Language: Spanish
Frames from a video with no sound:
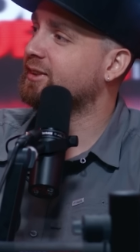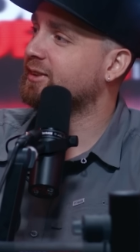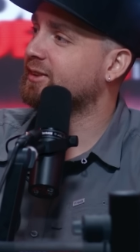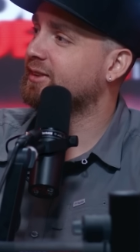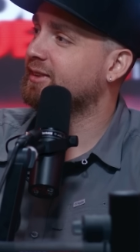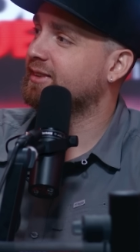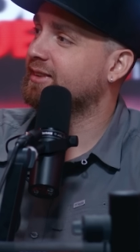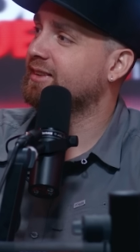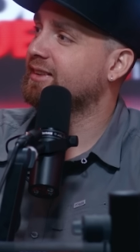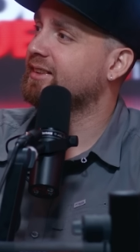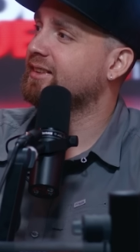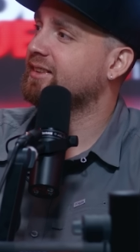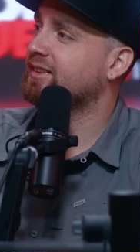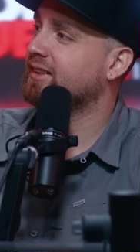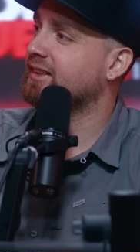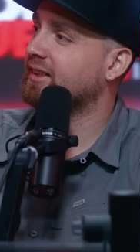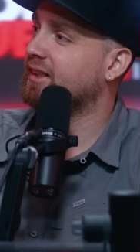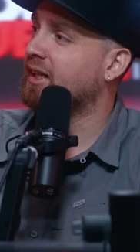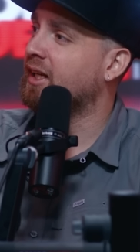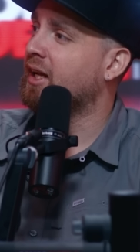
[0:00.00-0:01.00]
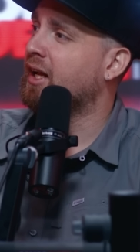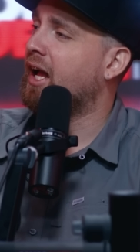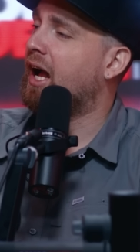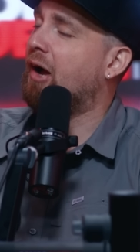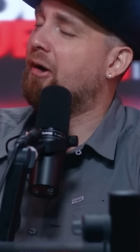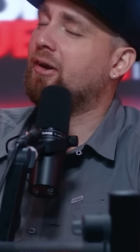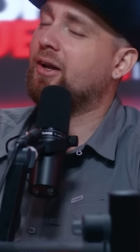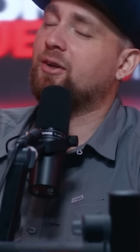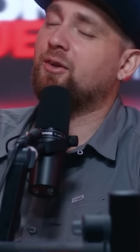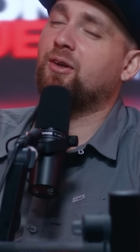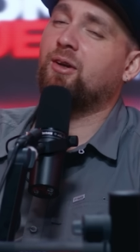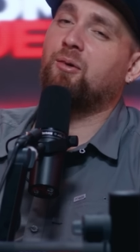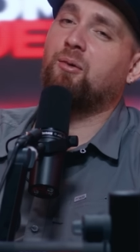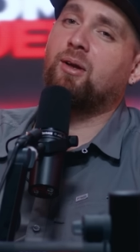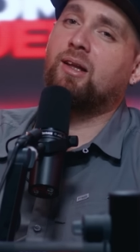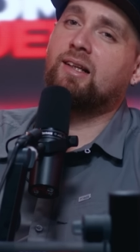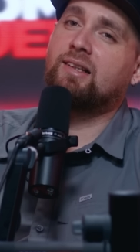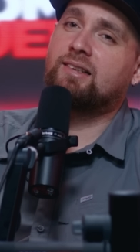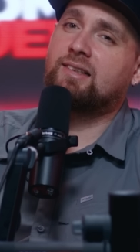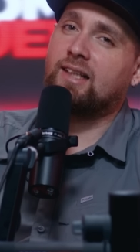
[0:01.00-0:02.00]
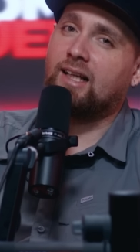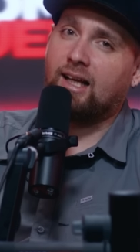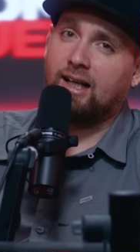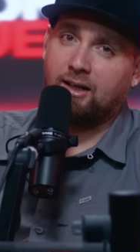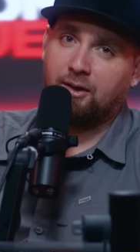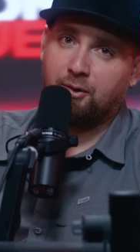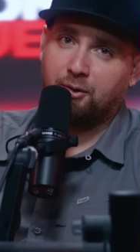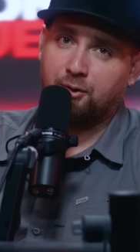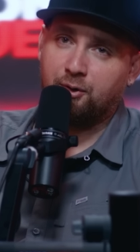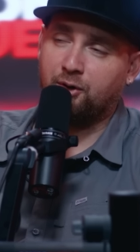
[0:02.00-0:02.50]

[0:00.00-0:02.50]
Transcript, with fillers: Oíste. Sí. Ahora yo le voy a decir algo.